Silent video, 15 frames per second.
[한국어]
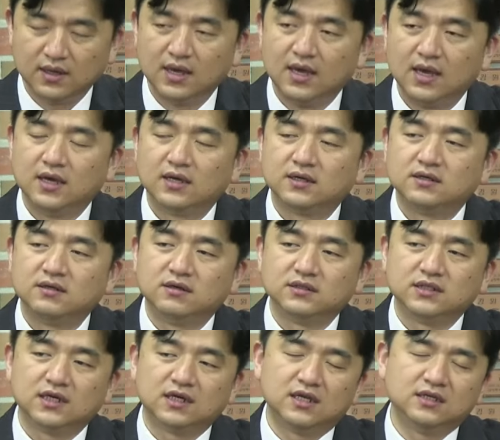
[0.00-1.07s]
그것이
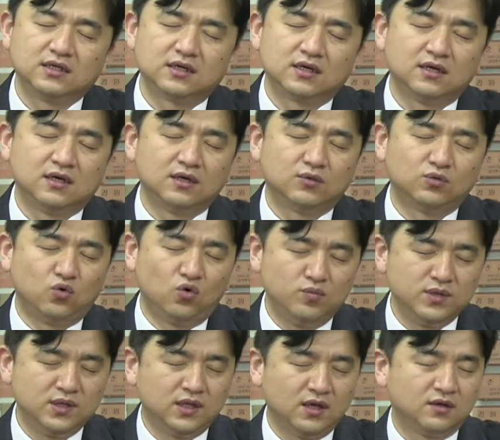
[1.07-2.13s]
하나님께 도움이
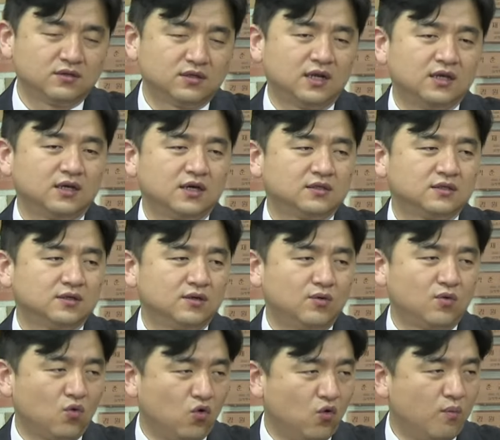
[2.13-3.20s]
되어서 하나님께서
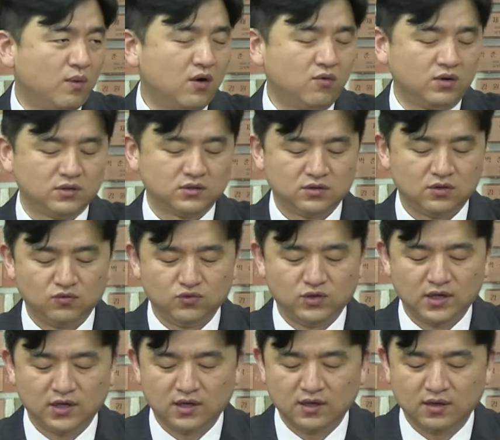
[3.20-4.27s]
고마워서
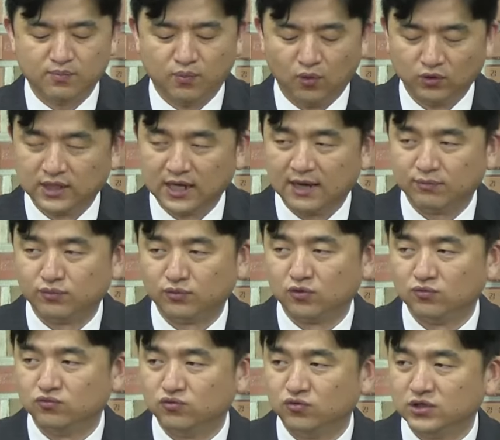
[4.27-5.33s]
우리에게 보답으로
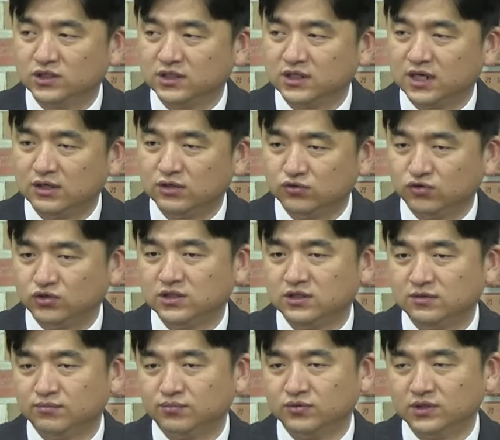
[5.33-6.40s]
무엇인가를 주시는
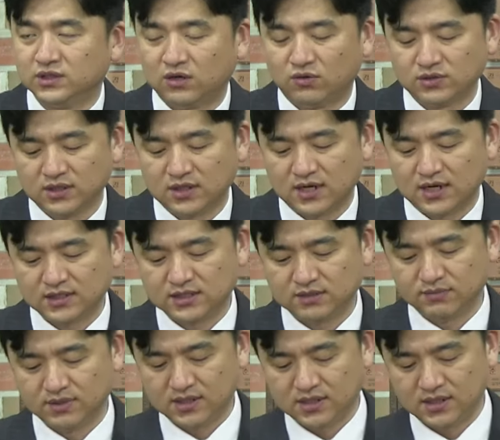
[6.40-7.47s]
분이라고
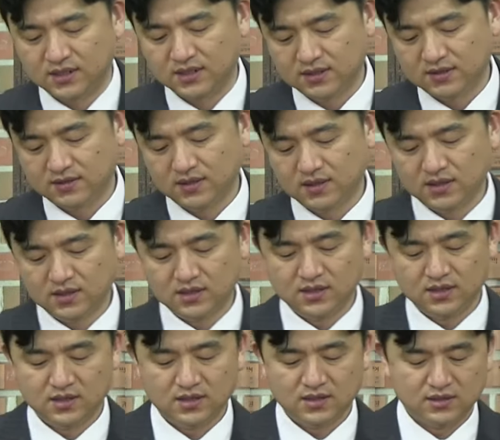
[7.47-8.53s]
생각하십니까?
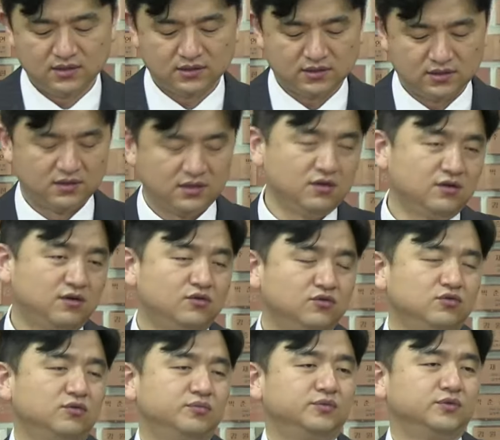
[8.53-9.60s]
절대 그럴 수
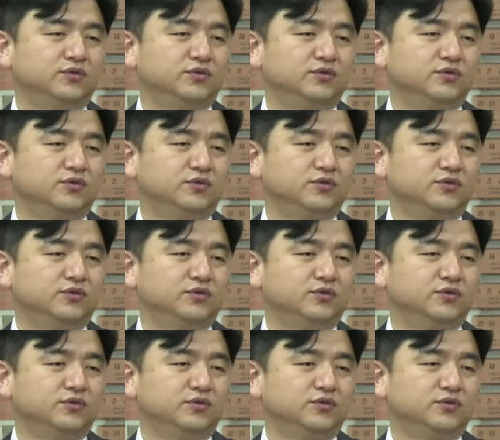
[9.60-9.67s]
없죠.